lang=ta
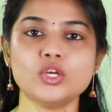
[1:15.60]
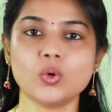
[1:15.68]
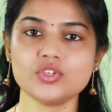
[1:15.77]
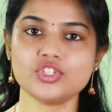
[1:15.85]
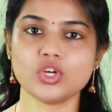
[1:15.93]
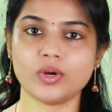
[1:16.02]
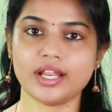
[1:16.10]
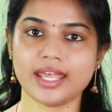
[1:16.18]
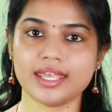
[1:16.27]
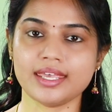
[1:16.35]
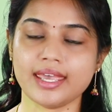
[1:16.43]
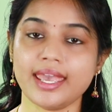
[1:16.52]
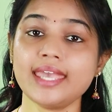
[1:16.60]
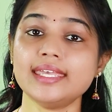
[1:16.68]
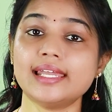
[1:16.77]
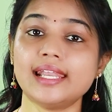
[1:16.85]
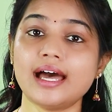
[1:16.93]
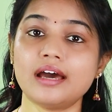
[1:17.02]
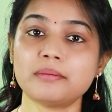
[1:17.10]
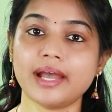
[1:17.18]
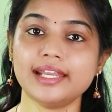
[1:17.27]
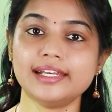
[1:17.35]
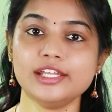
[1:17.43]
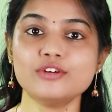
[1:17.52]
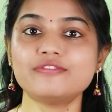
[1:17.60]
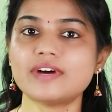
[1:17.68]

யோசித்த உடனேயே எல்லார் மைண்ட்லேயும்